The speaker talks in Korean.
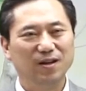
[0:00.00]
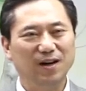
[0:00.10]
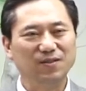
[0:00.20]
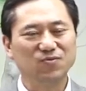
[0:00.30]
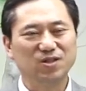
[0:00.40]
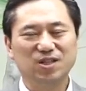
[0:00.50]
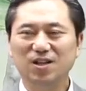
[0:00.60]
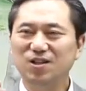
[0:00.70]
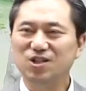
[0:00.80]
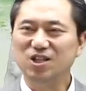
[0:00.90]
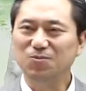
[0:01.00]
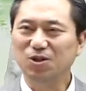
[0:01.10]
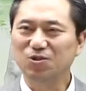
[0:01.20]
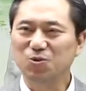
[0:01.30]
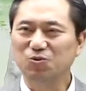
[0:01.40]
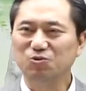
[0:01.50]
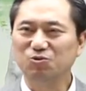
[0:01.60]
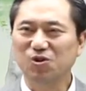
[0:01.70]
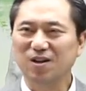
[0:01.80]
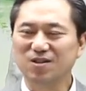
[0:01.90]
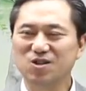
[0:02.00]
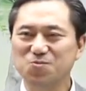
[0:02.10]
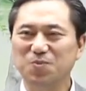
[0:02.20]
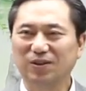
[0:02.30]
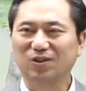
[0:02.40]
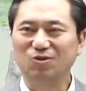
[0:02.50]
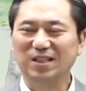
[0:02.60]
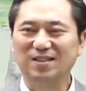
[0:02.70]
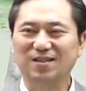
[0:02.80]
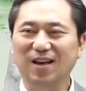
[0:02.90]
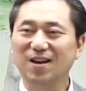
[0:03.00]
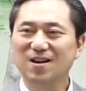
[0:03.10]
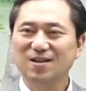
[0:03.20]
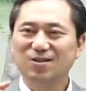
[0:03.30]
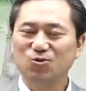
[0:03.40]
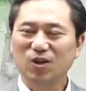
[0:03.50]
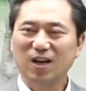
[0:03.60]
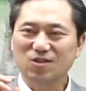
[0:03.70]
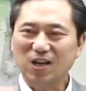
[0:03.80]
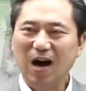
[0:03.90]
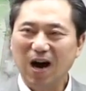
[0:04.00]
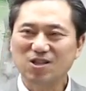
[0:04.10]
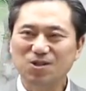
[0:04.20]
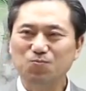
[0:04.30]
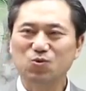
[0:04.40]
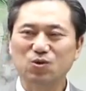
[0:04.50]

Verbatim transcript: 한 70여 종류가 의심받고 있는데 그 중에 40